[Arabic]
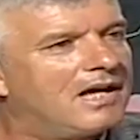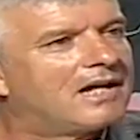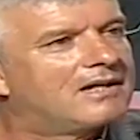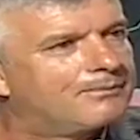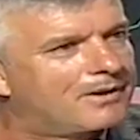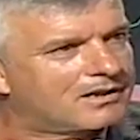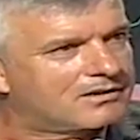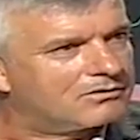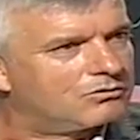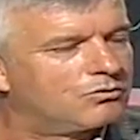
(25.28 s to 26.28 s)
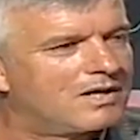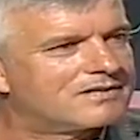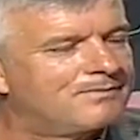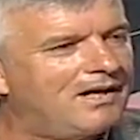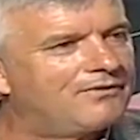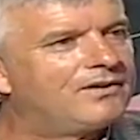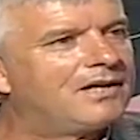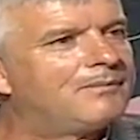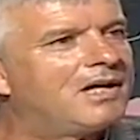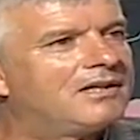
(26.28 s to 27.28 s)
أكبر وأصبح
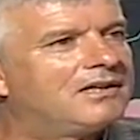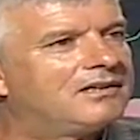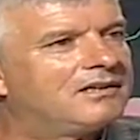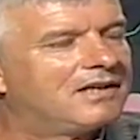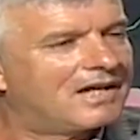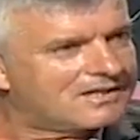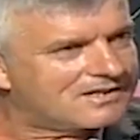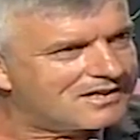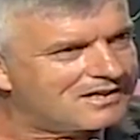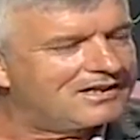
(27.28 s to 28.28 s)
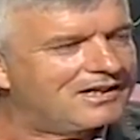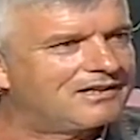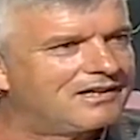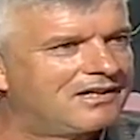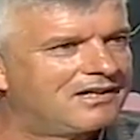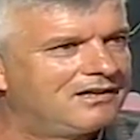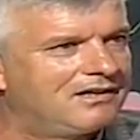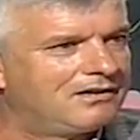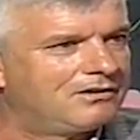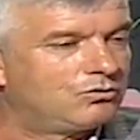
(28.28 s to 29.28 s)
في أمان أكثر لأننا
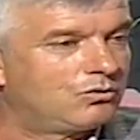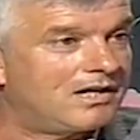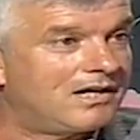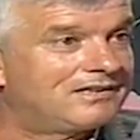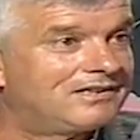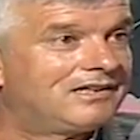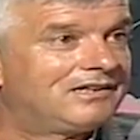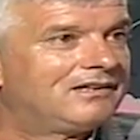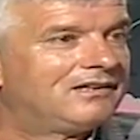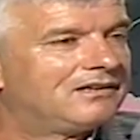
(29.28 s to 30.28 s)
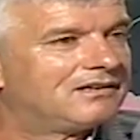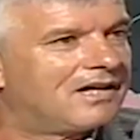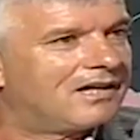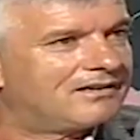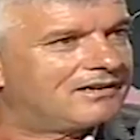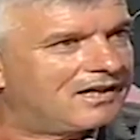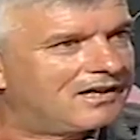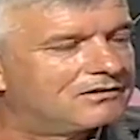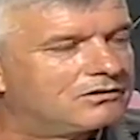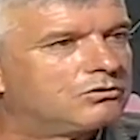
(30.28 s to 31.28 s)
نقاتل
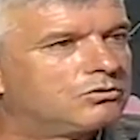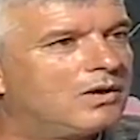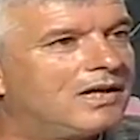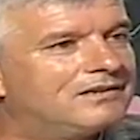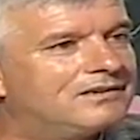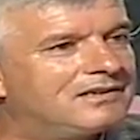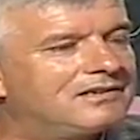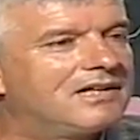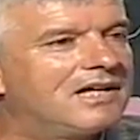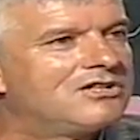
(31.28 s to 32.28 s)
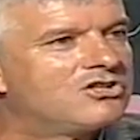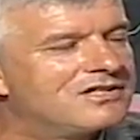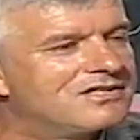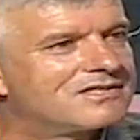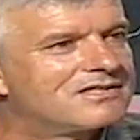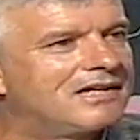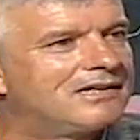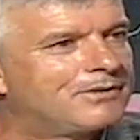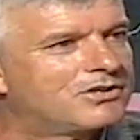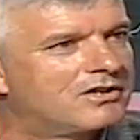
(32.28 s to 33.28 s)
كائنات تهدد الجنس
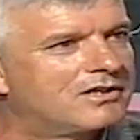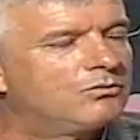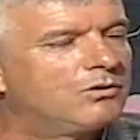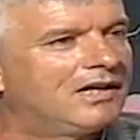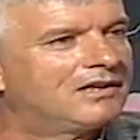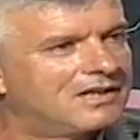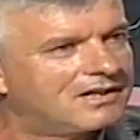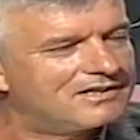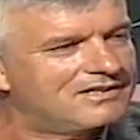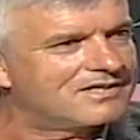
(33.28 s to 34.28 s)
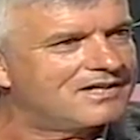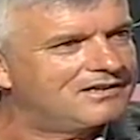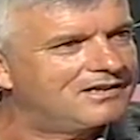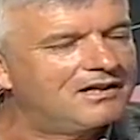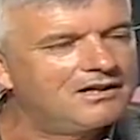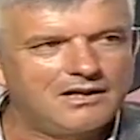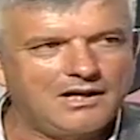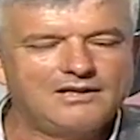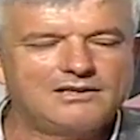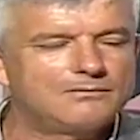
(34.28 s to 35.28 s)
البشري والحضارة الإنسانية
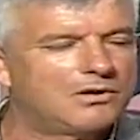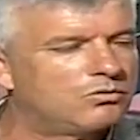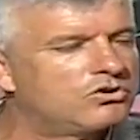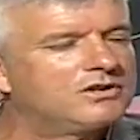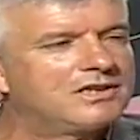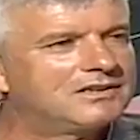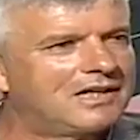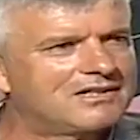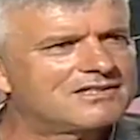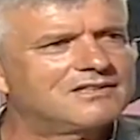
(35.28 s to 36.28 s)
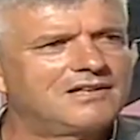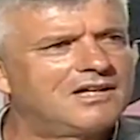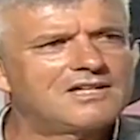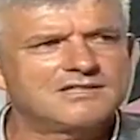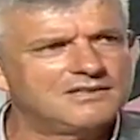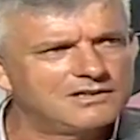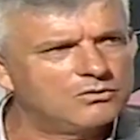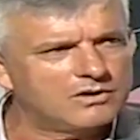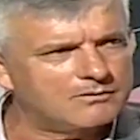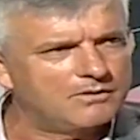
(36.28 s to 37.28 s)
أينما وجدت على سطح هذا الكوكب